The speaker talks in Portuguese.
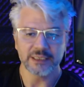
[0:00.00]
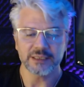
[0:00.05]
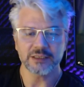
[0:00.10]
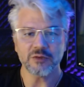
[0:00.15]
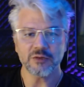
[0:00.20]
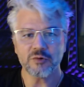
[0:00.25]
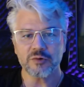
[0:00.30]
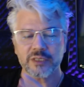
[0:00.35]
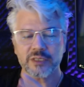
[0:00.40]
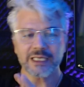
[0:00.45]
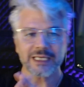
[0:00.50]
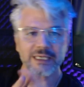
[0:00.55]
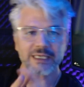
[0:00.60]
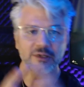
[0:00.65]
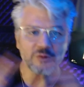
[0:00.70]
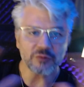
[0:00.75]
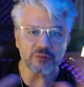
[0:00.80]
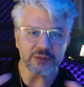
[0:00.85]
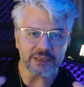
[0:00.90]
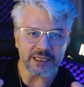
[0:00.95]
Então, o que, que
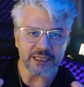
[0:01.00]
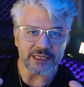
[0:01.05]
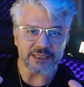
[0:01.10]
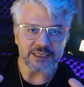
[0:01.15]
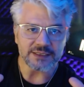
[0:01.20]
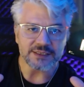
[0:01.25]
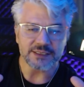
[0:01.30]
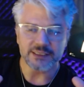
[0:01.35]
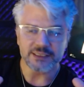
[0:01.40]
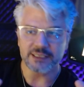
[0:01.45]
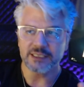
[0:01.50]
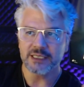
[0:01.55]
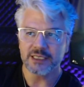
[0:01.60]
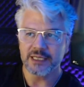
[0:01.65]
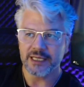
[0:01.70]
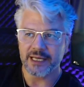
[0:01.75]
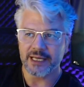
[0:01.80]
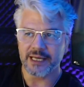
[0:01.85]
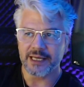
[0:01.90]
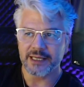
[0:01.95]
acontece? Né?
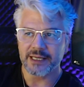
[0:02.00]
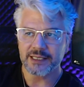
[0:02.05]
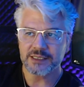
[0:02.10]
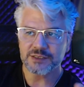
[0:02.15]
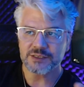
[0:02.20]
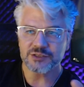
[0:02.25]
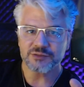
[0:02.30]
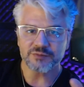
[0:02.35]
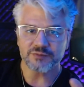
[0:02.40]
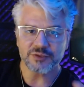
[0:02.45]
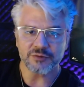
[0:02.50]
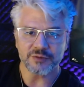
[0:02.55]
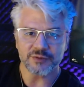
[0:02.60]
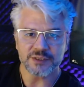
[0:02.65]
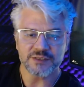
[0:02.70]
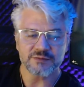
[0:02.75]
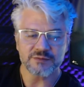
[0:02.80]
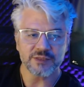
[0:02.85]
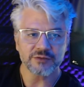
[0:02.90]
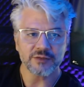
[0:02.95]
É, esse tipo de
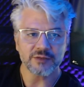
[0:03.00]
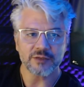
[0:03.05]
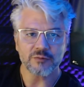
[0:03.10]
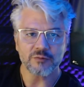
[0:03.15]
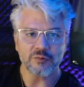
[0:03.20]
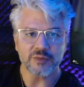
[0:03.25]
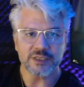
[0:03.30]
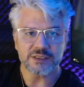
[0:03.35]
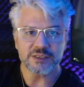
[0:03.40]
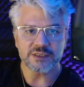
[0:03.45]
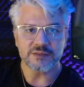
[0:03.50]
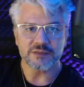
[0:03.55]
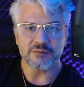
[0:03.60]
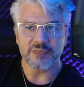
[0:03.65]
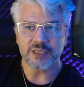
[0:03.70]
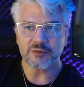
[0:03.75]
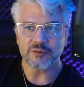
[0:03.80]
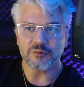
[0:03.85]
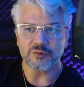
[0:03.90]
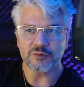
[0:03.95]
conhecimento era um
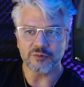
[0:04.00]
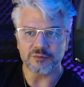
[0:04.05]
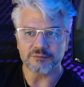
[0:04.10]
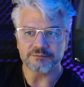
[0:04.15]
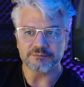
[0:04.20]
conhecimento